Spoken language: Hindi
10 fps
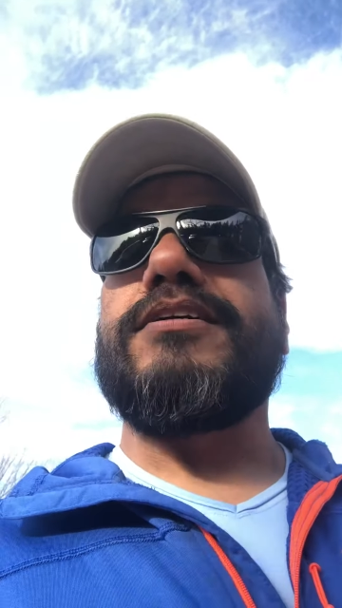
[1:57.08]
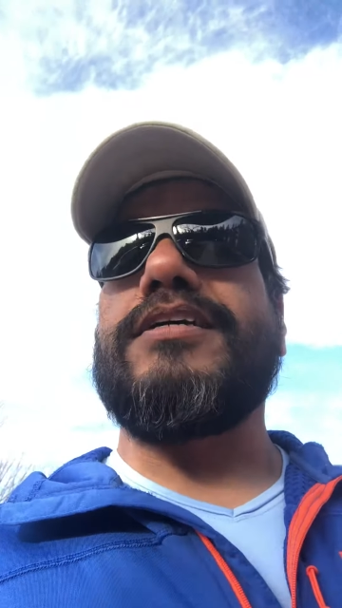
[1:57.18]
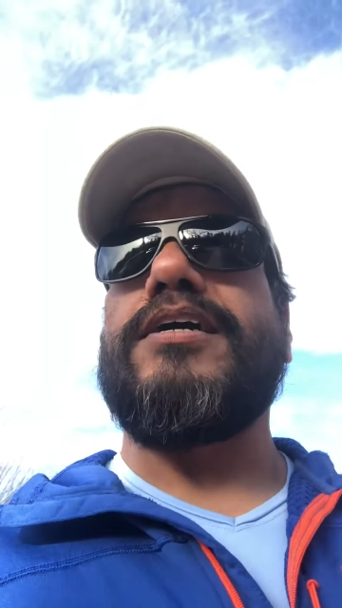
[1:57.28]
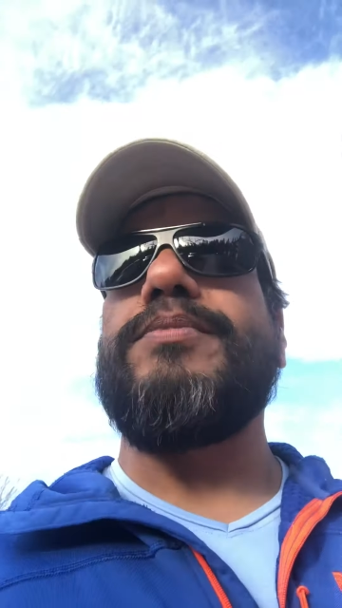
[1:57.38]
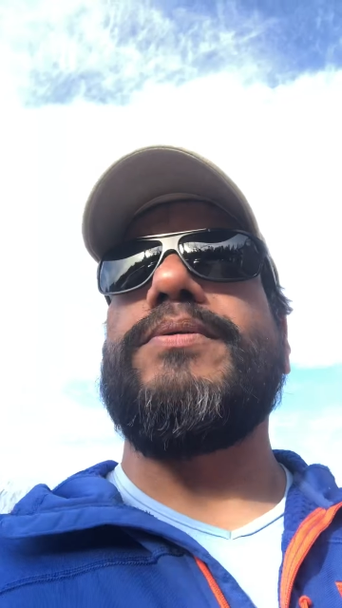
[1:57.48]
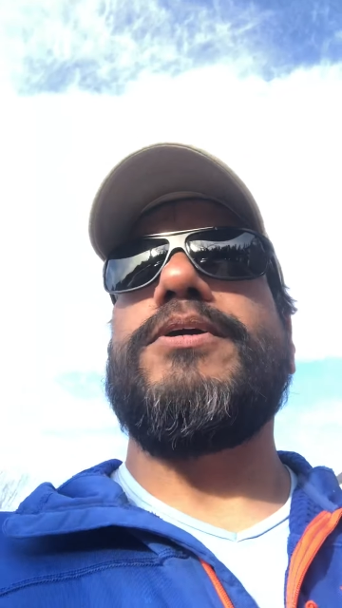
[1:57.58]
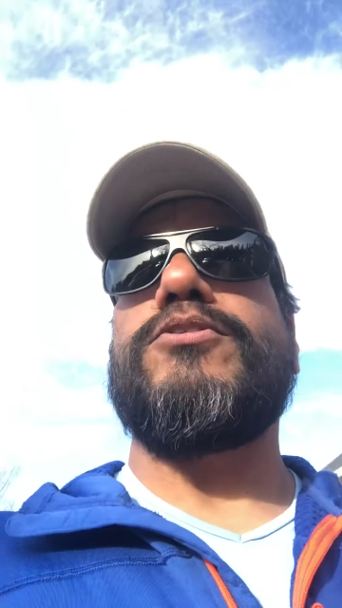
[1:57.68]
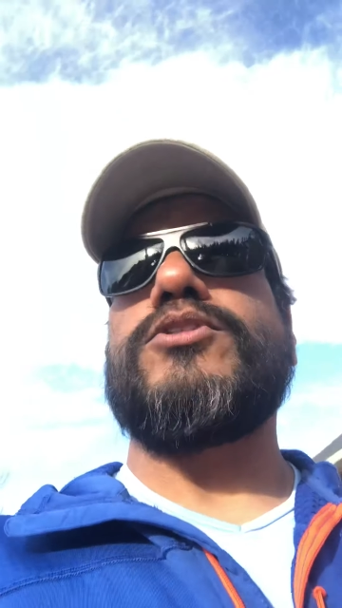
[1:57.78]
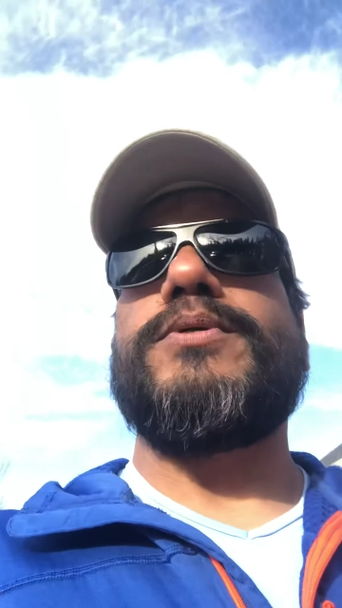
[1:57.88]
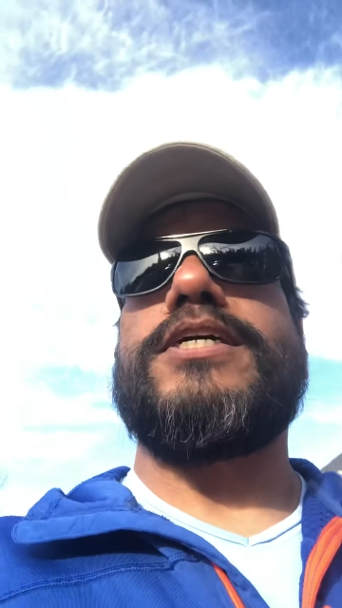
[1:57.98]
कभी भी
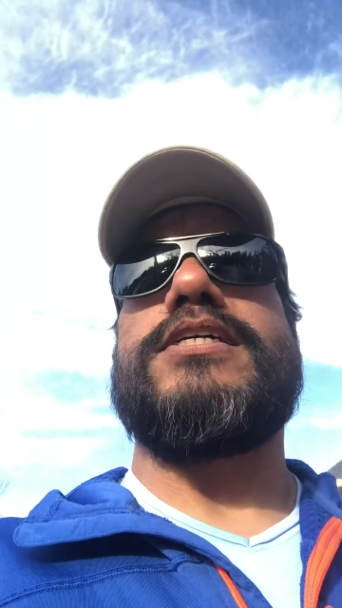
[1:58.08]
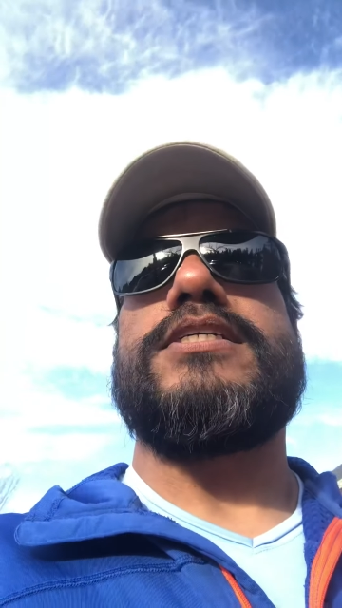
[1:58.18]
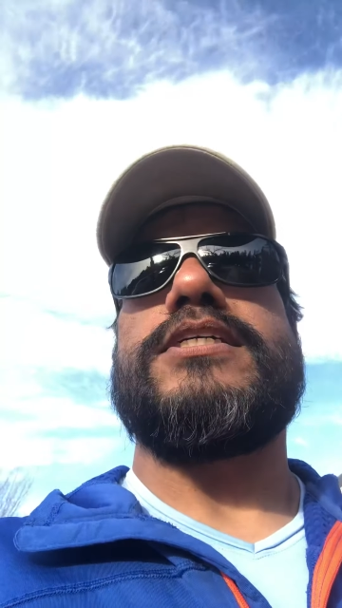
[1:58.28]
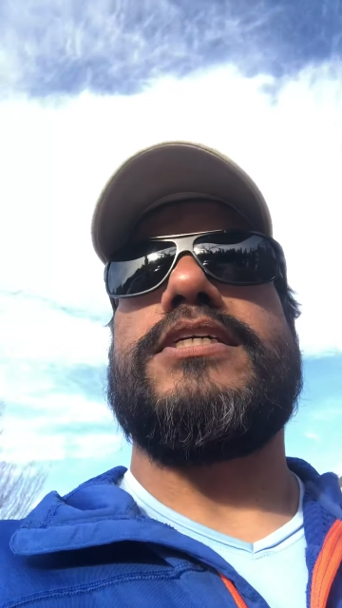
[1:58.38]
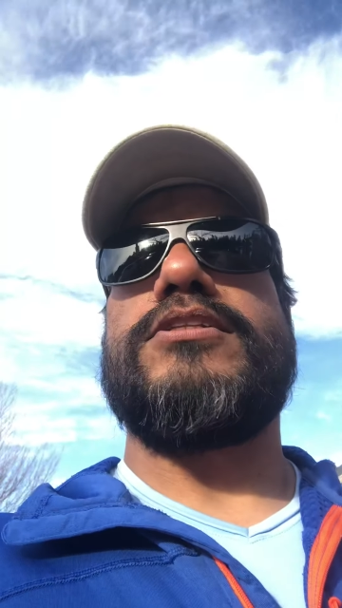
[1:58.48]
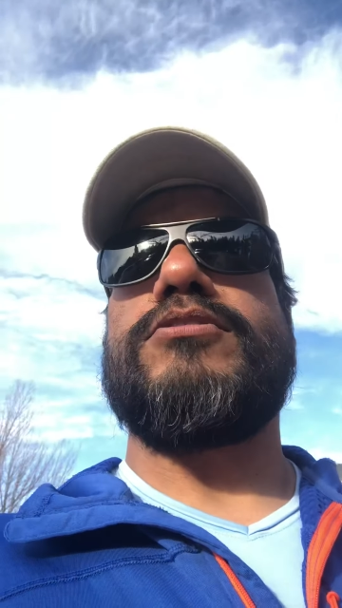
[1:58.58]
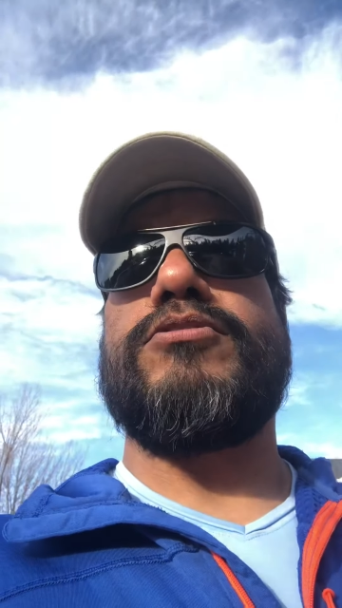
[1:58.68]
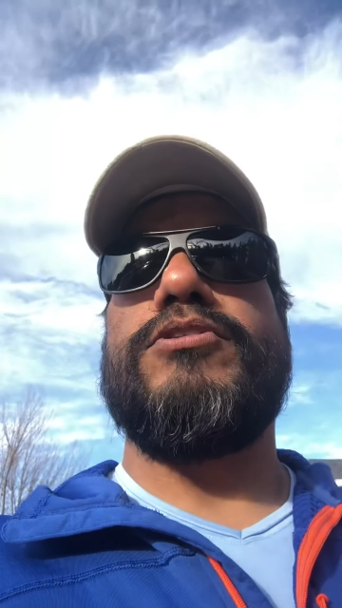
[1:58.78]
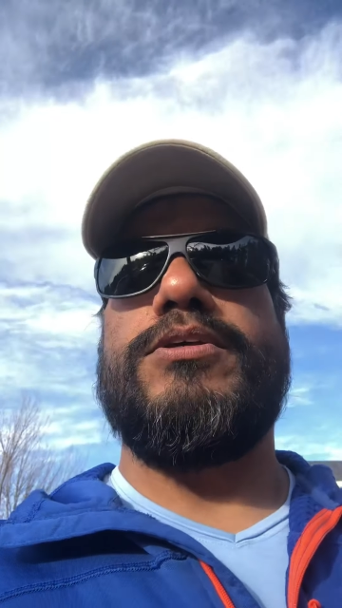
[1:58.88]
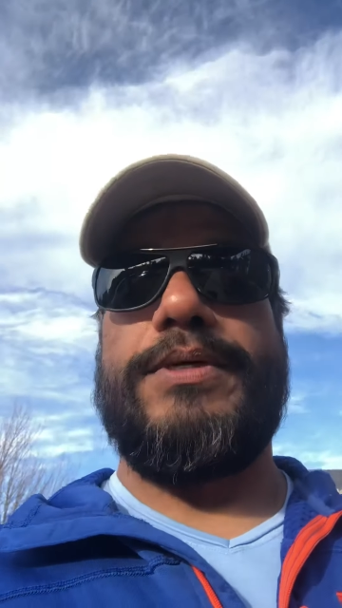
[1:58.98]
कुछ भी कर सकते हैं तो
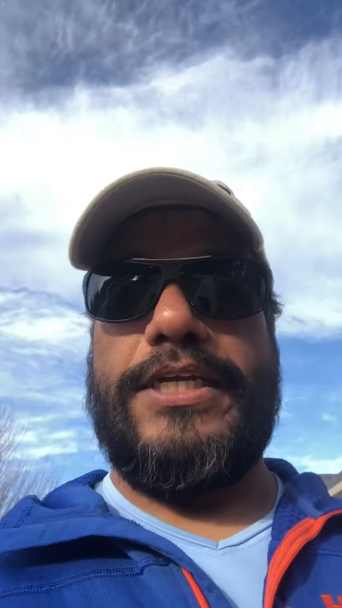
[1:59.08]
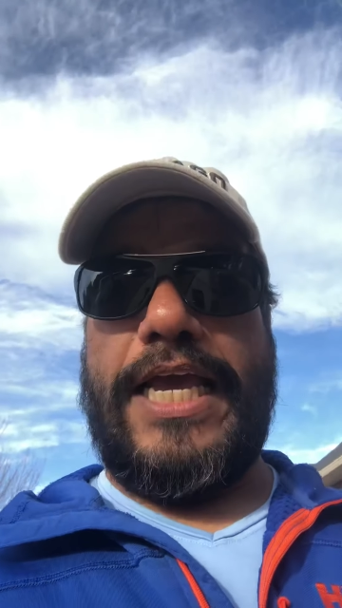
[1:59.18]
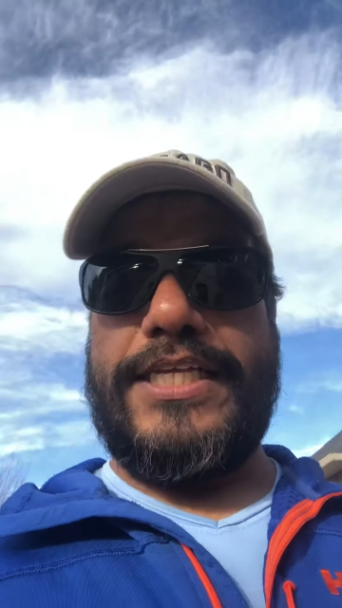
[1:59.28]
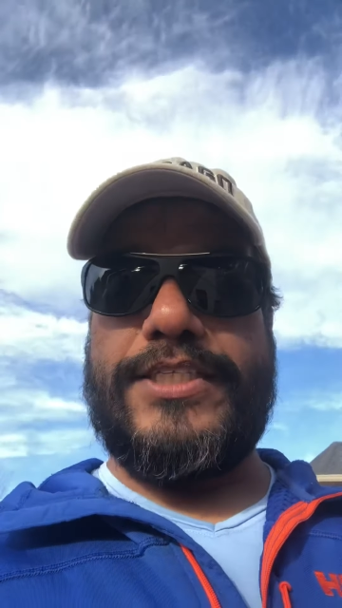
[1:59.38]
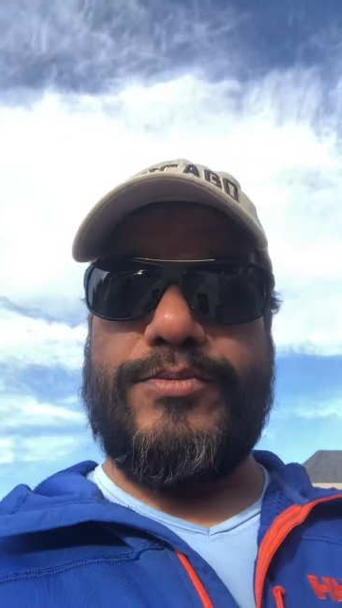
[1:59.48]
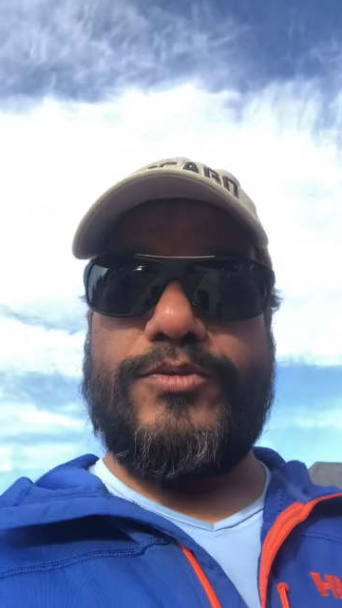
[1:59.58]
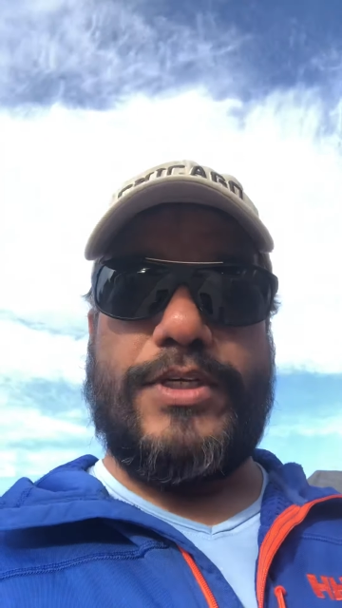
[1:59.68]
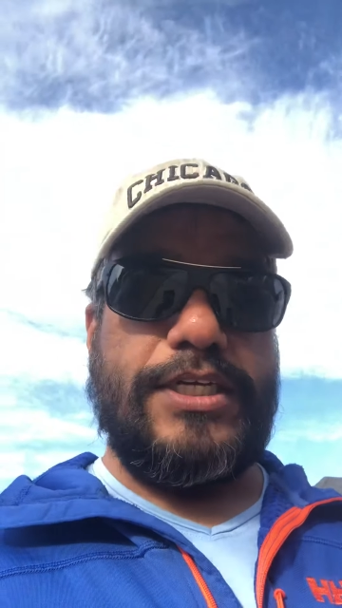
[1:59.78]
क्यों नहीं मैं डांस मूव